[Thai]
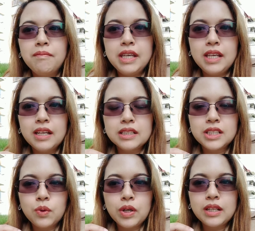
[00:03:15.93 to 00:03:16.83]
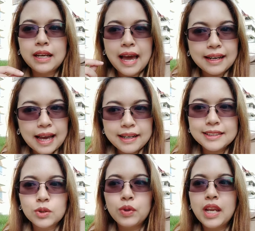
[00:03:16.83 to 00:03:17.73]
มีชีวิตการงานที่
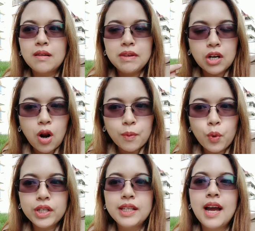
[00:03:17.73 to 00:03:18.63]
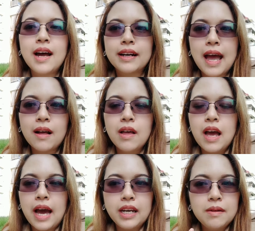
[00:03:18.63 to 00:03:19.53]
สวีเดนมีครอบครัวที่น่ารัก
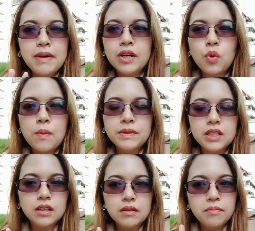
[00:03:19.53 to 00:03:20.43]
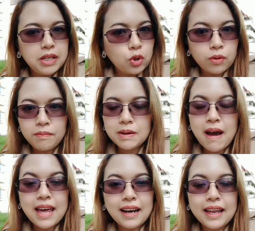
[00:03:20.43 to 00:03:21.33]
อันนี้ไม่รวมถึงมีรถมี
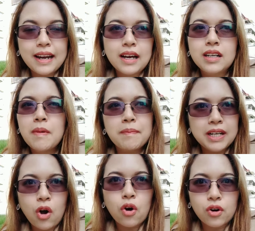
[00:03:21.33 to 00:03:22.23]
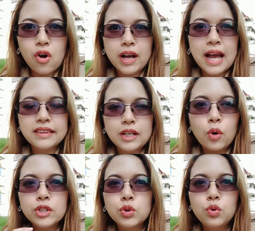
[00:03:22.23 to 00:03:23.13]
บ้านอะไรนะ คือมันเป็นของนอกกายแต่โด
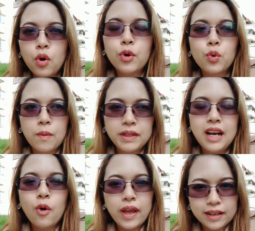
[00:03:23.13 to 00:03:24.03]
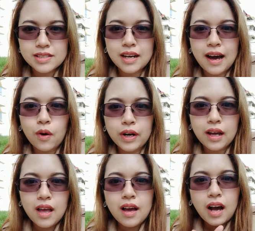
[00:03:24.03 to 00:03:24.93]
ยโดยรวมที่เราเห็นจากเขานะ่ะ
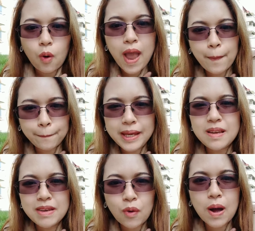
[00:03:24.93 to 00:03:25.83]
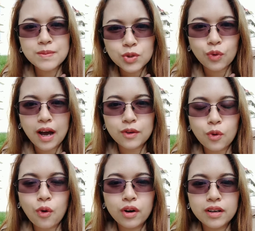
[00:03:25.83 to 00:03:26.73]
เขาแฮปปี้มีความสุขค่ะทุก
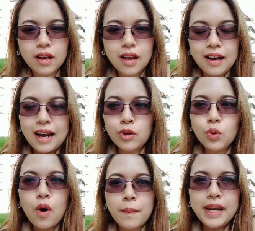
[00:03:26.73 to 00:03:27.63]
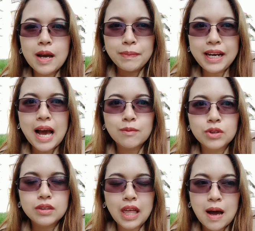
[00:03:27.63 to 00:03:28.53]
คนแล้วตัวเปิ้ลเองเปิ้ลถาม
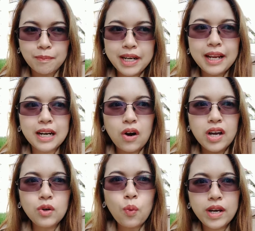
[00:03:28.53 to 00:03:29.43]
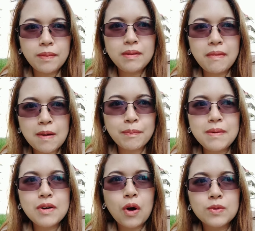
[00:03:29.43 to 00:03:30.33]
ถามามเปิ้ลเองนะเฮ้ยทุกวันนี้เปิ้ลแฮปปี้
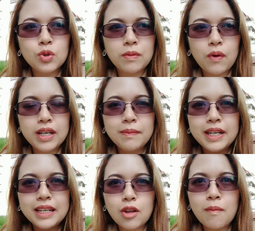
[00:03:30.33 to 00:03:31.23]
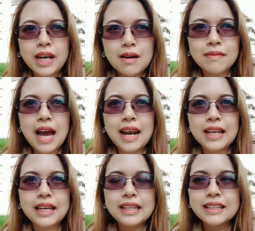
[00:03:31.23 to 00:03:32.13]
มีความสุขไหมว่าที่เปิ้ลได้ต้องมาทำงานอะไร
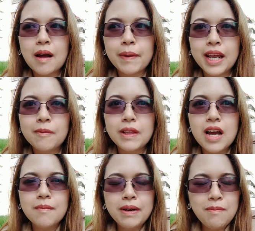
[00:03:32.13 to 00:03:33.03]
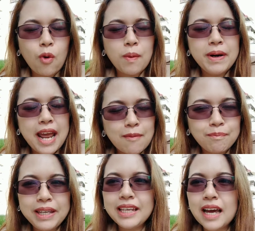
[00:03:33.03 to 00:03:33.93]
เงี้ยที่ต่างประเทศเปิ้ลบอกว่าเปิ้ลแฮป
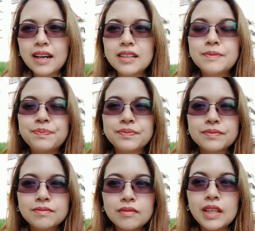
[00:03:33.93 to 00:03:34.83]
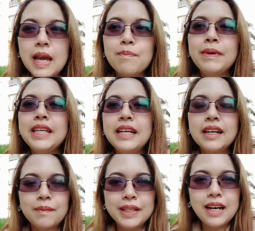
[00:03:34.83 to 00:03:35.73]
ปี้นะคือแฮปปี้ในระ
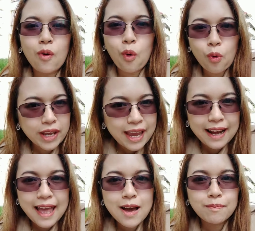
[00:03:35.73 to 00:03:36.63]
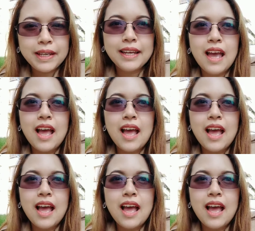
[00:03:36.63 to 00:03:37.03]
ดับที่เราโอเคและแฮปปี้